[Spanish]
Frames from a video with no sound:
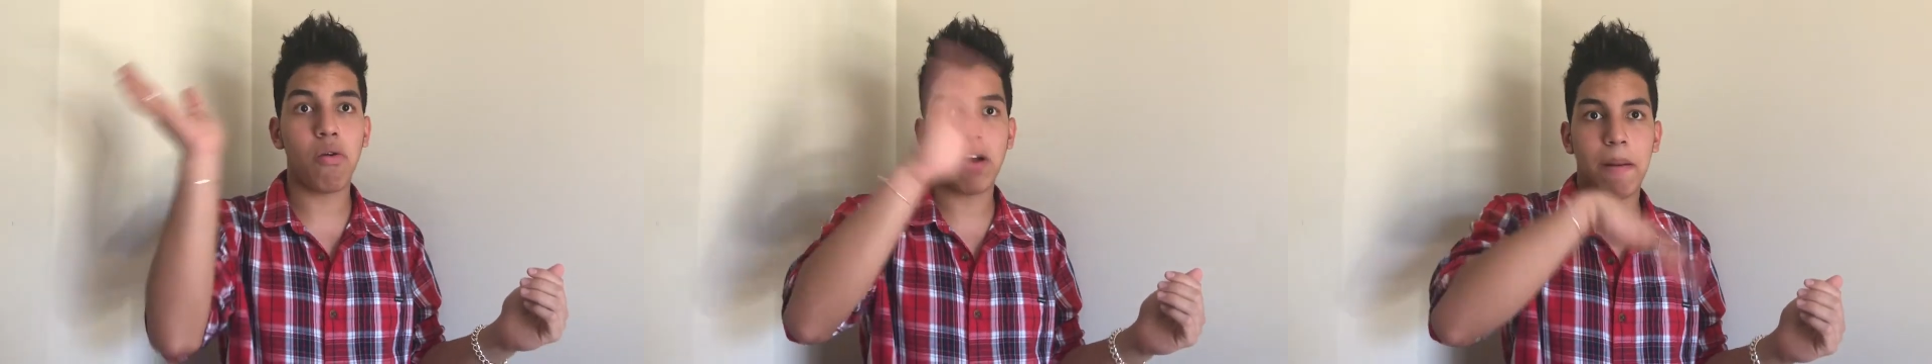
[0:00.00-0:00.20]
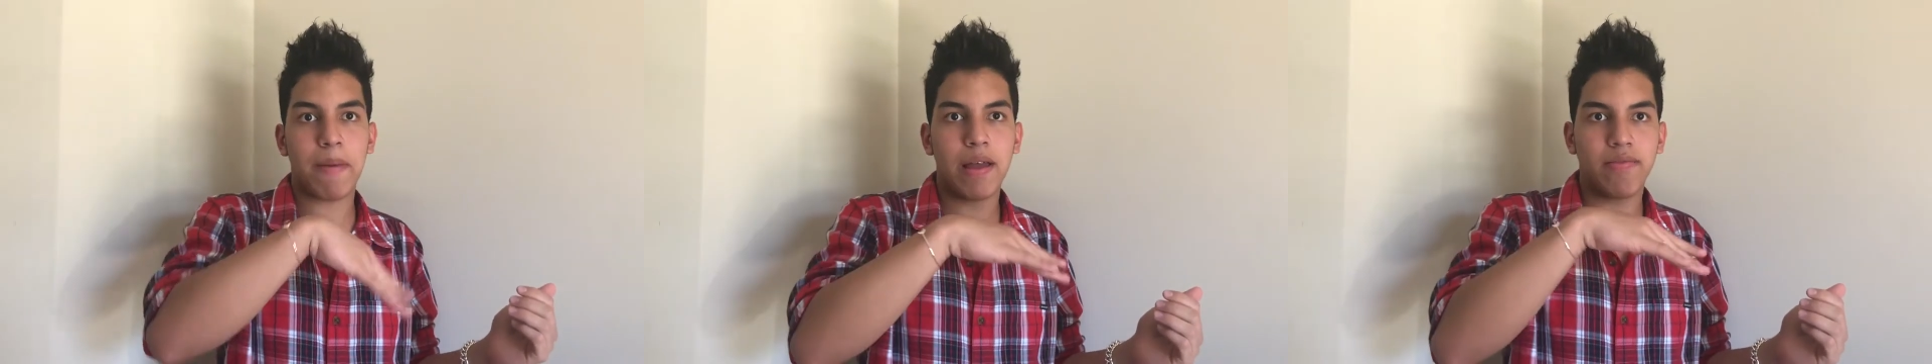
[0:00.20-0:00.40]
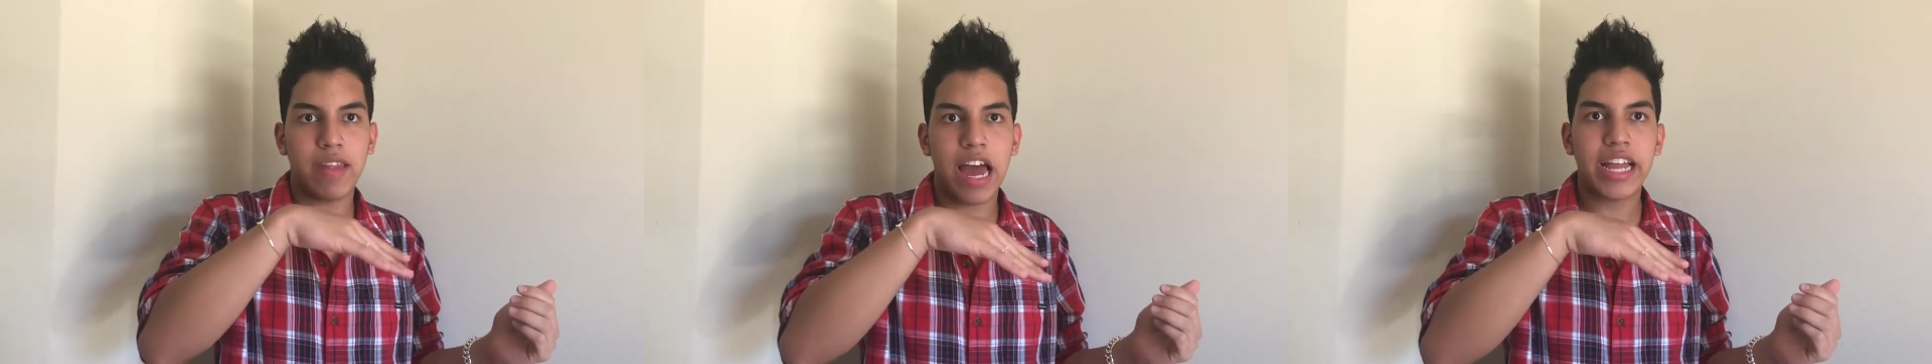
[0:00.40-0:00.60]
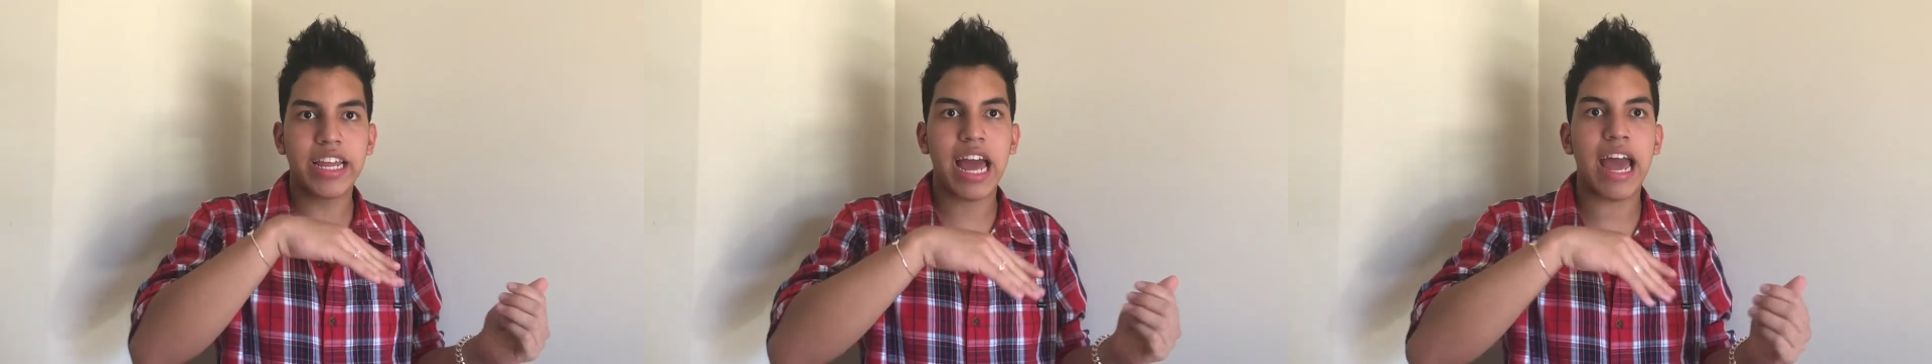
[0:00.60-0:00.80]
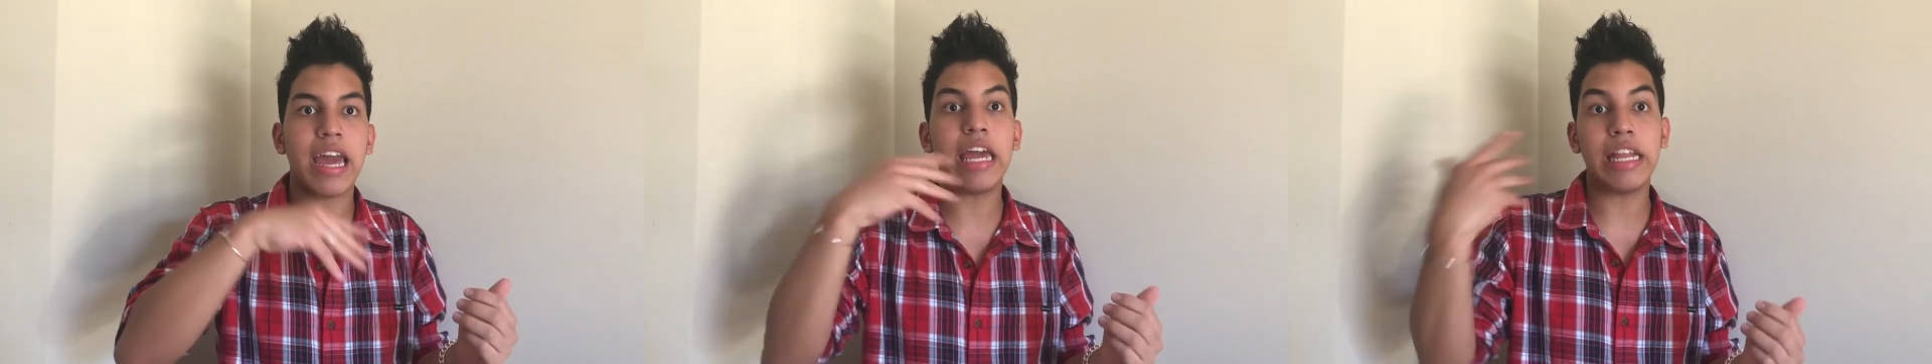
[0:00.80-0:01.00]
en una
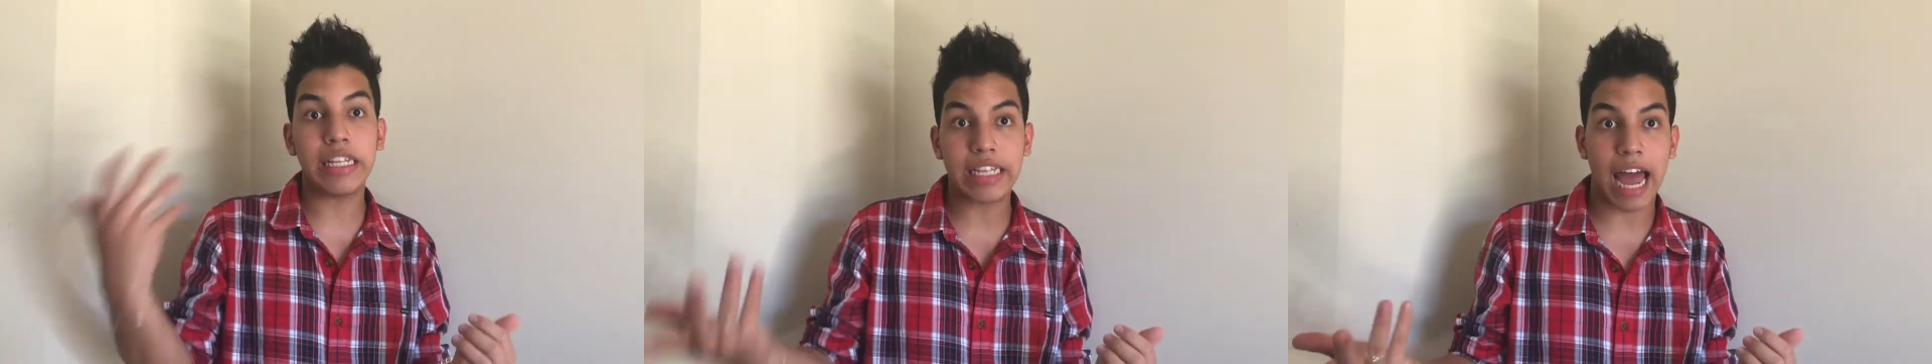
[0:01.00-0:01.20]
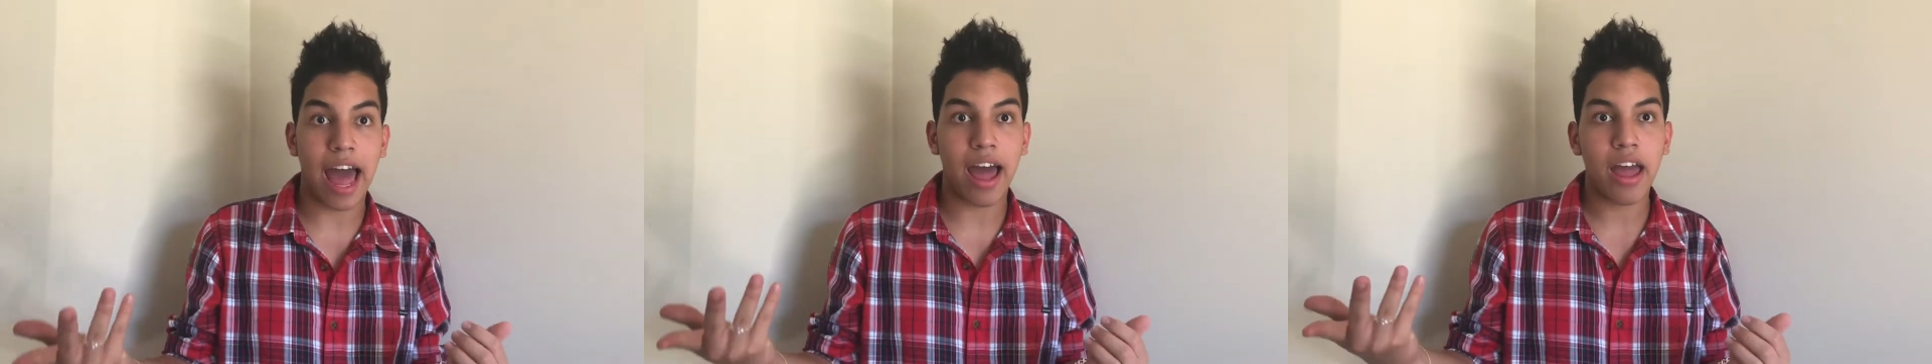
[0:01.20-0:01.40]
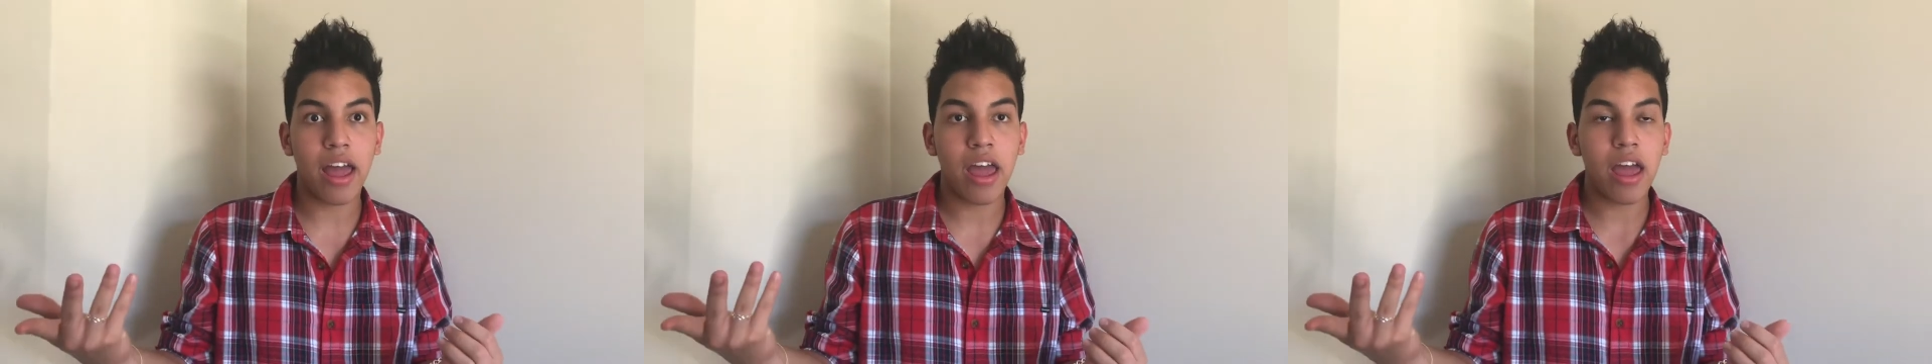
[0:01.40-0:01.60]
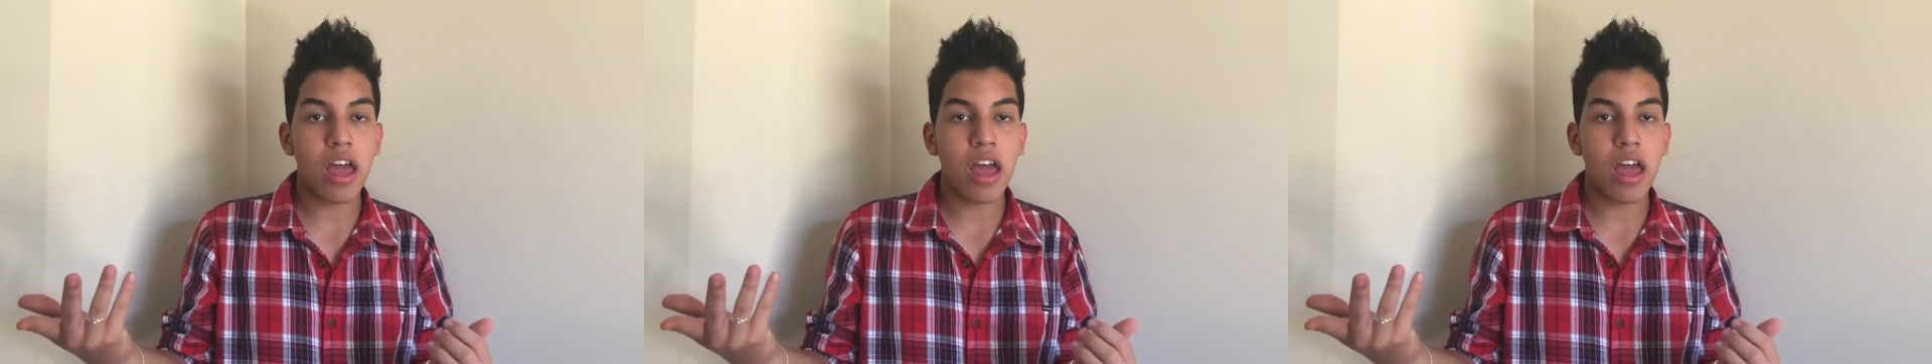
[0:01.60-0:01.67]
pantalla y ya